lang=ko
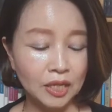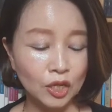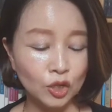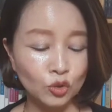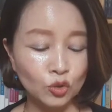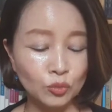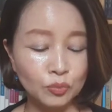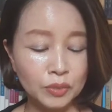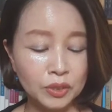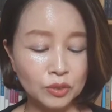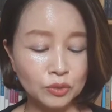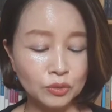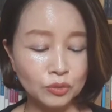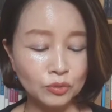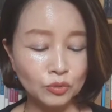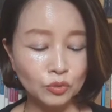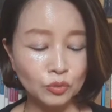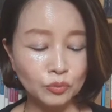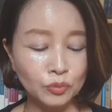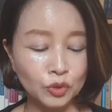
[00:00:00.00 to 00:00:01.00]
국미,
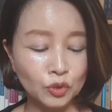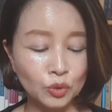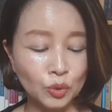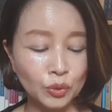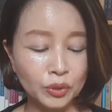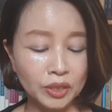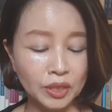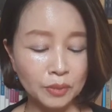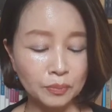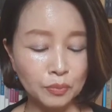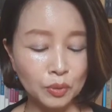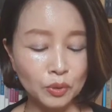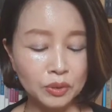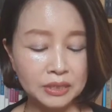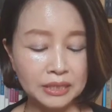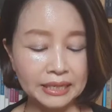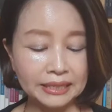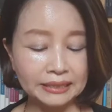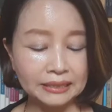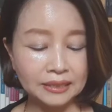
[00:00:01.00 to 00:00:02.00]
국무총리
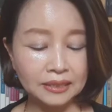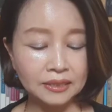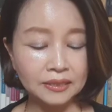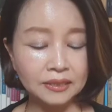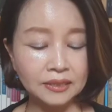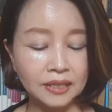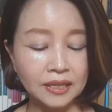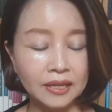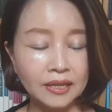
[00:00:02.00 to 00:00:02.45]
표창 등